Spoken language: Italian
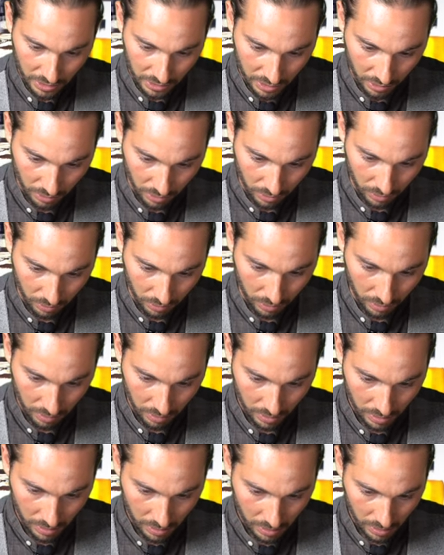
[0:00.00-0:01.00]
di oro
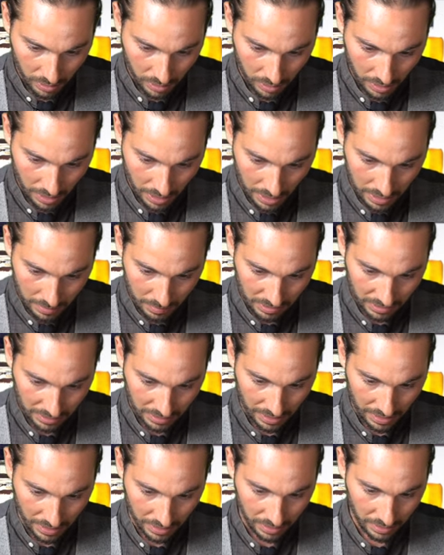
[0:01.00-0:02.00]

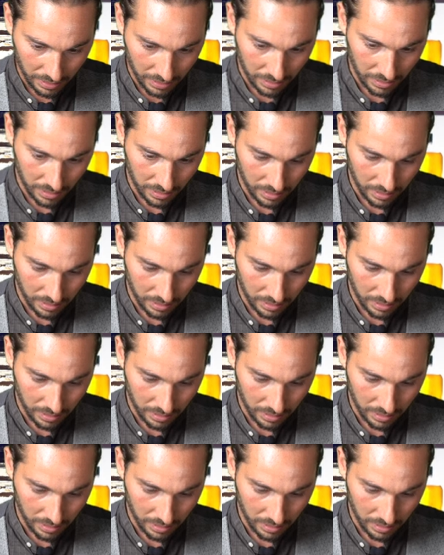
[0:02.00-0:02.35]
alimentare.